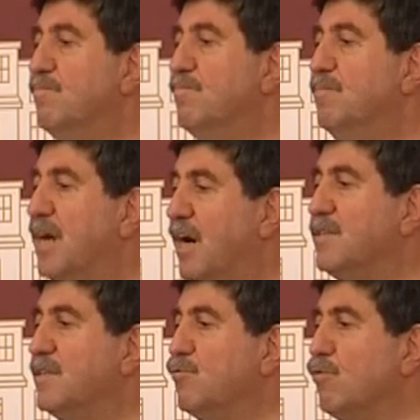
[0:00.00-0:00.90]

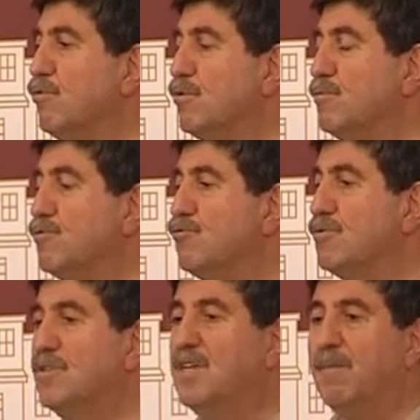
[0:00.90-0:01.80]
Miadını doldurmuş
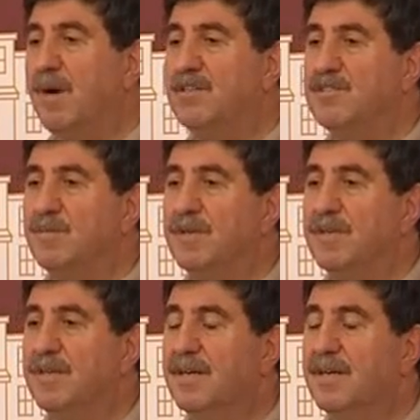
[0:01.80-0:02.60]
Kemalizmi